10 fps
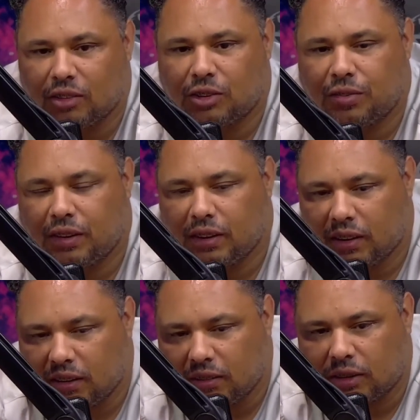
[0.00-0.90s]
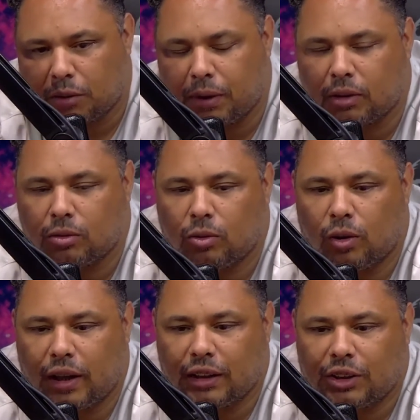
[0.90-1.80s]
é luciferiano, trabalha com
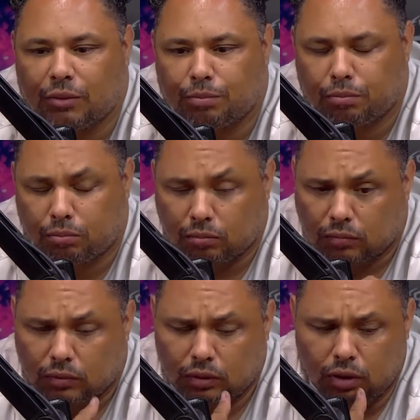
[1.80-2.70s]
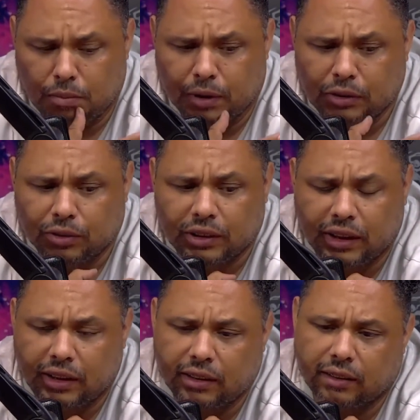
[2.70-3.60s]
Goetia, mas
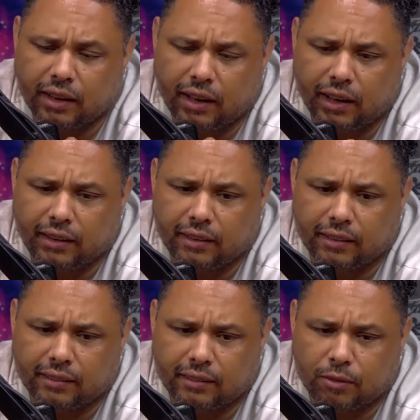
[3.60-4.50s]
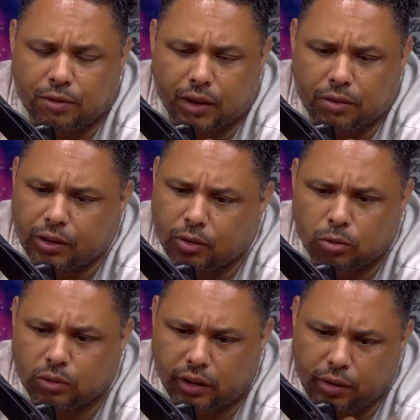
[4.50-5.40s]
você ainda, ainda frequenta
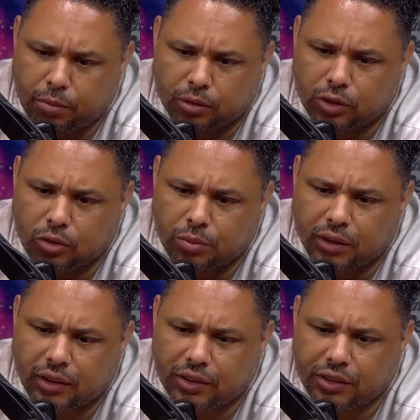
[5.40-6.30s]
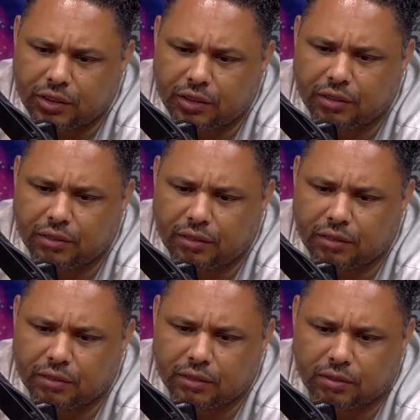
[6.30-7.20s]
algum templo de alguma religião?
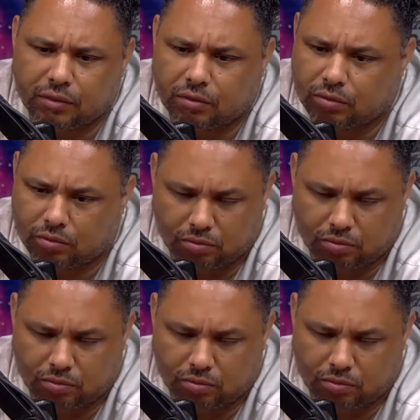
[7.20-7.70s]
Não, não.